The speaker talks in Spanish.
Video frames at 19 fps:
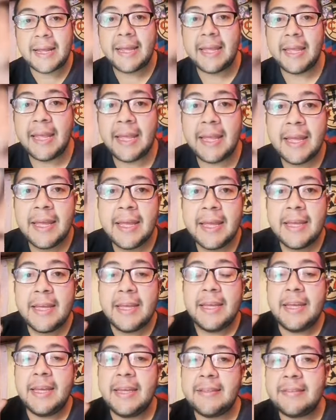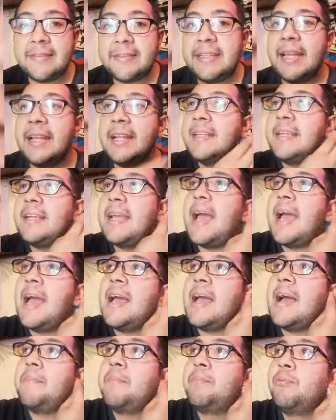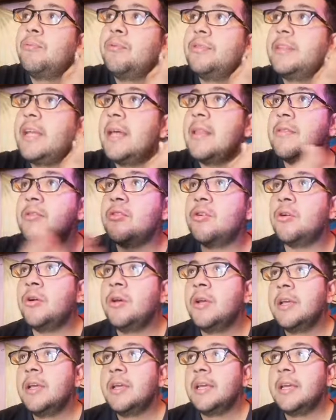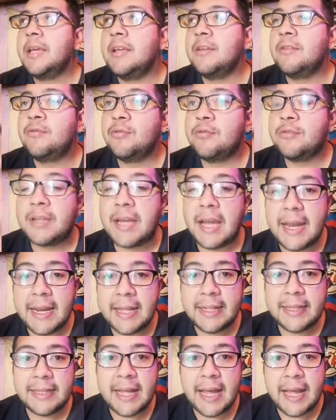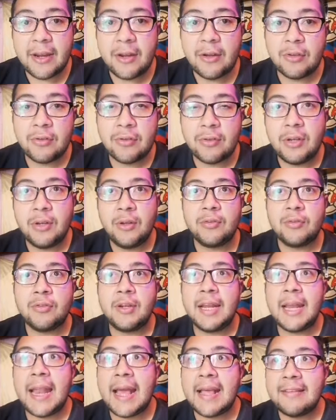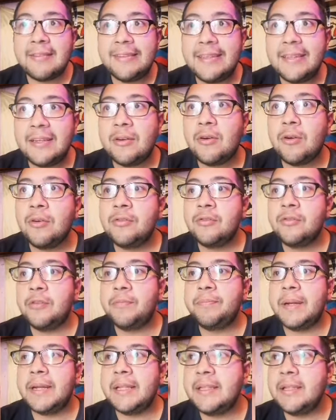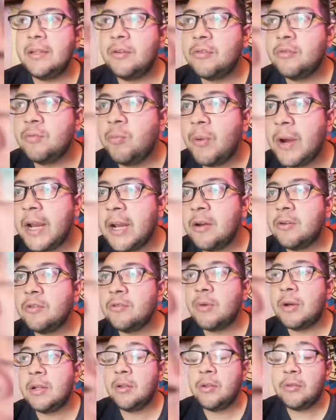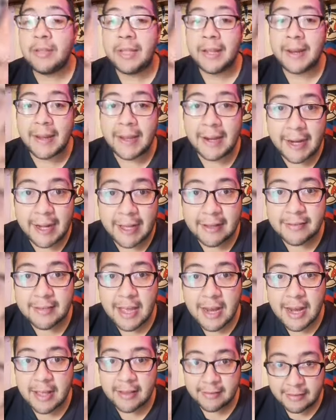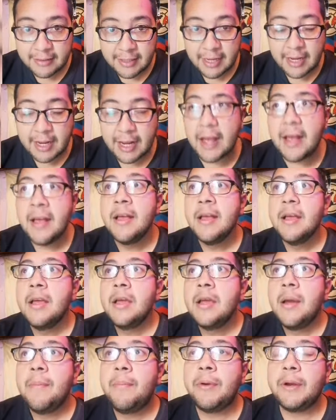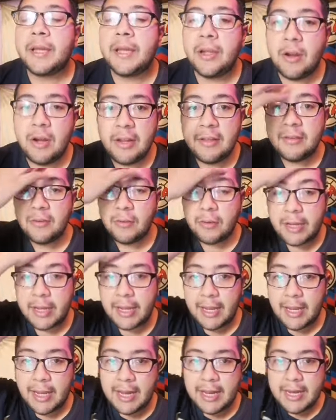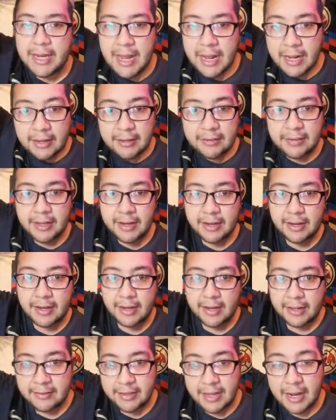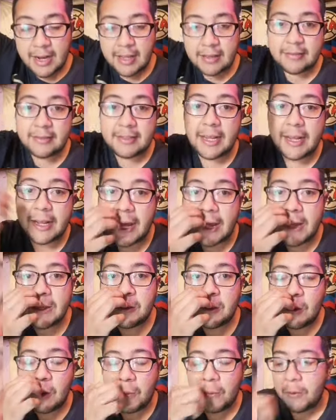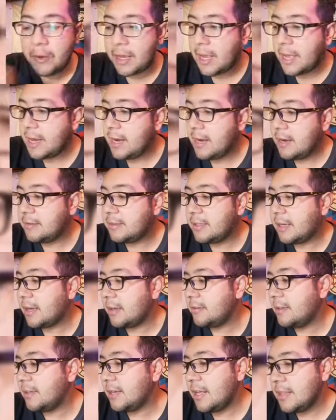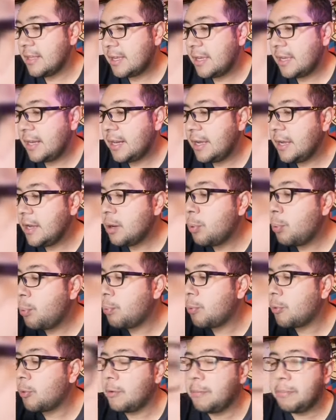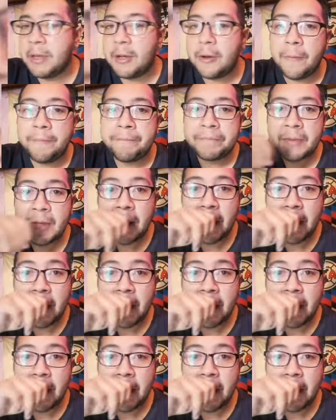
que estén ya apuntando en sus calendarios los clásicos, los partidos buenos, cuando se regresa a la Azteca. Porque yo les digo que el día que se regrese a la Azteca, yo voy a ir a la Azteca. Si nadie quiere ir conmigo,